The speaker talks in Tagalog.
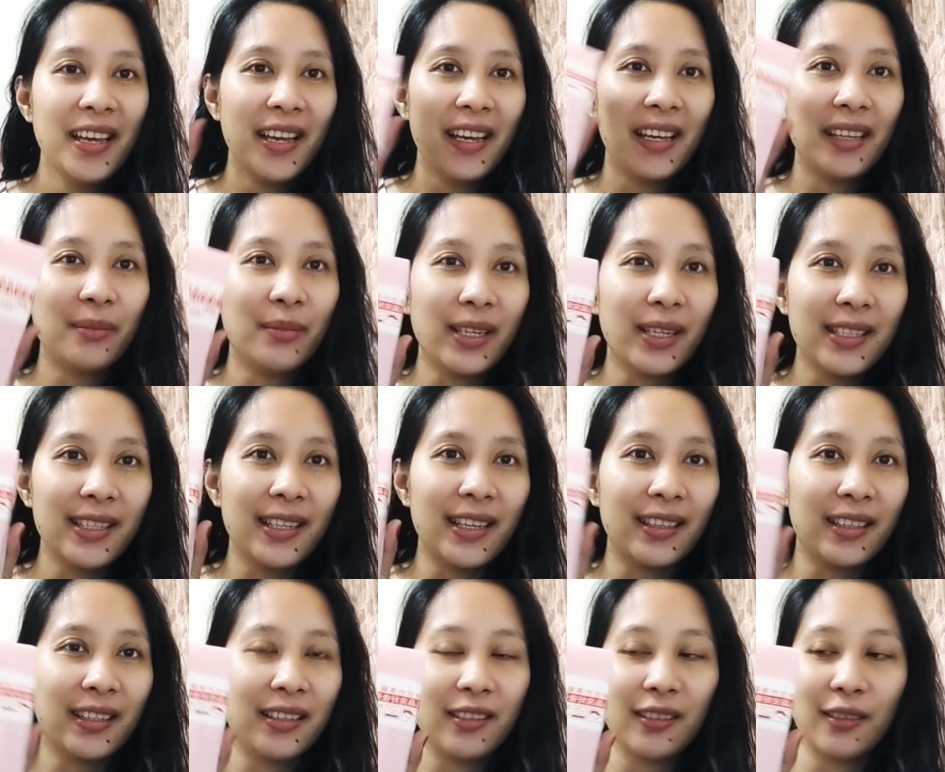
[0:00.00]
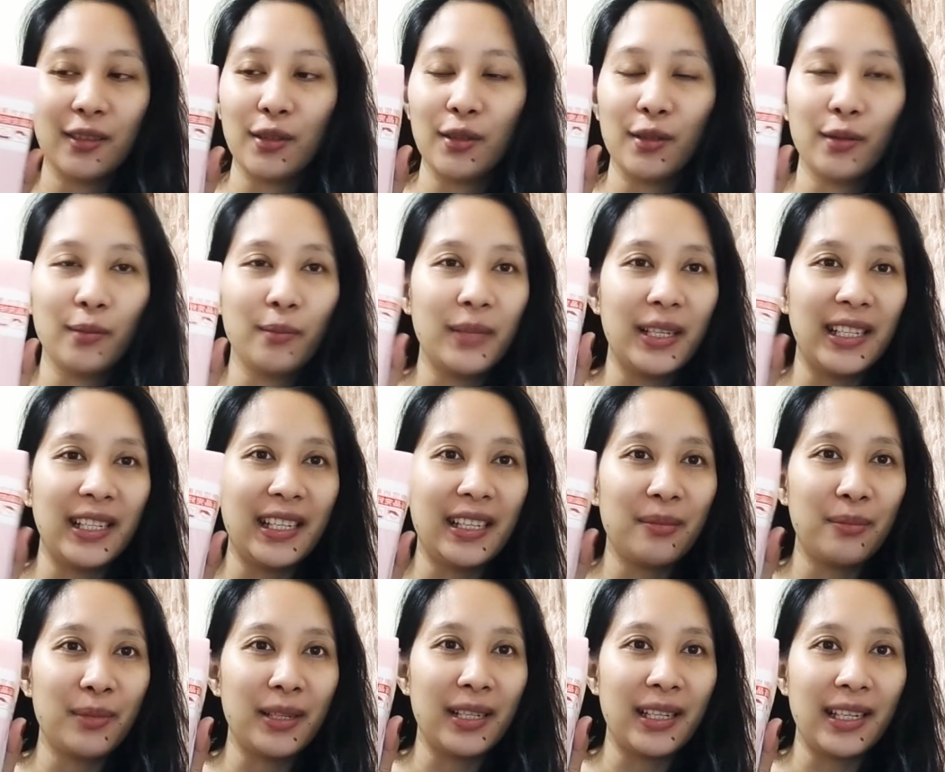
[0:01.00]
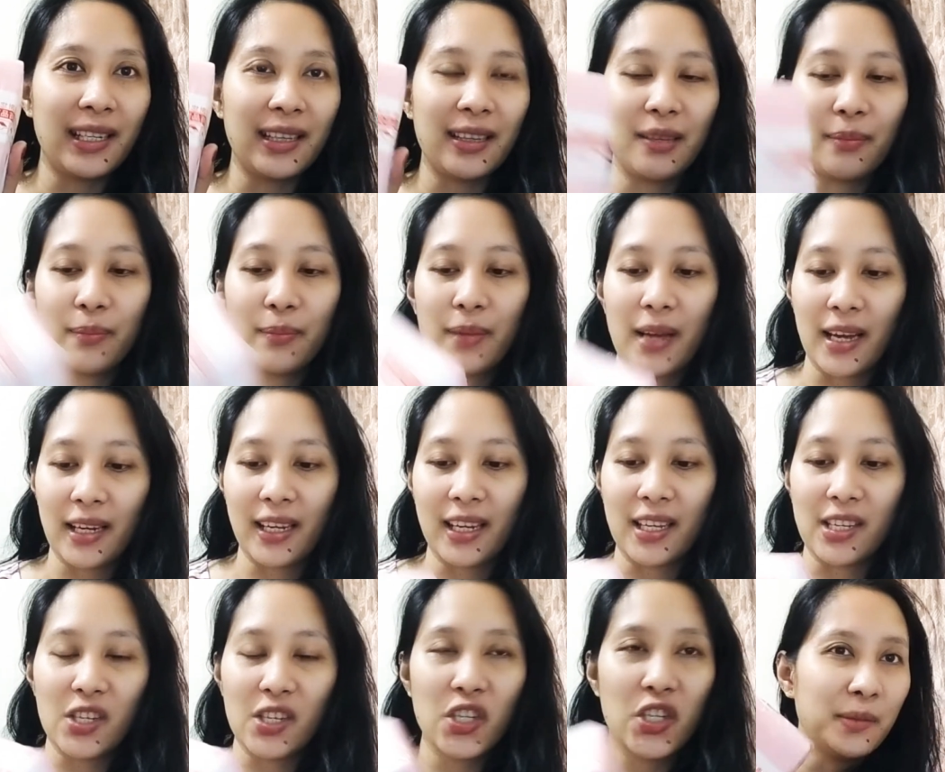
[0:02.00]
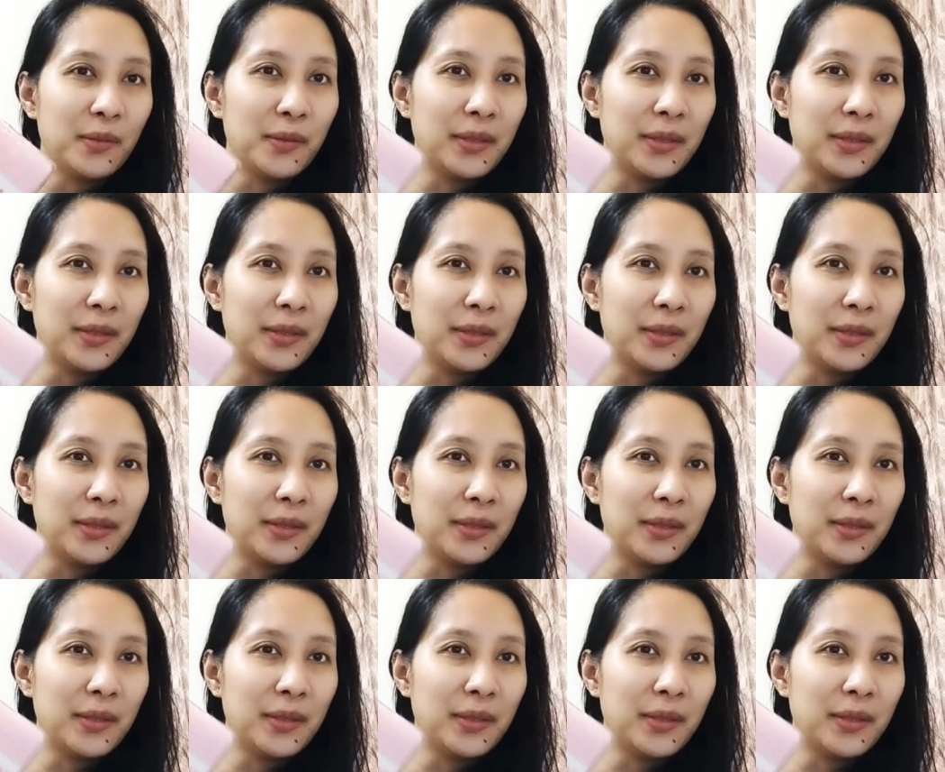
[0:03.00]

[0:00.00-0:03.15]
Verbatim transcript: Unbox natin itong maliit-maliit na package.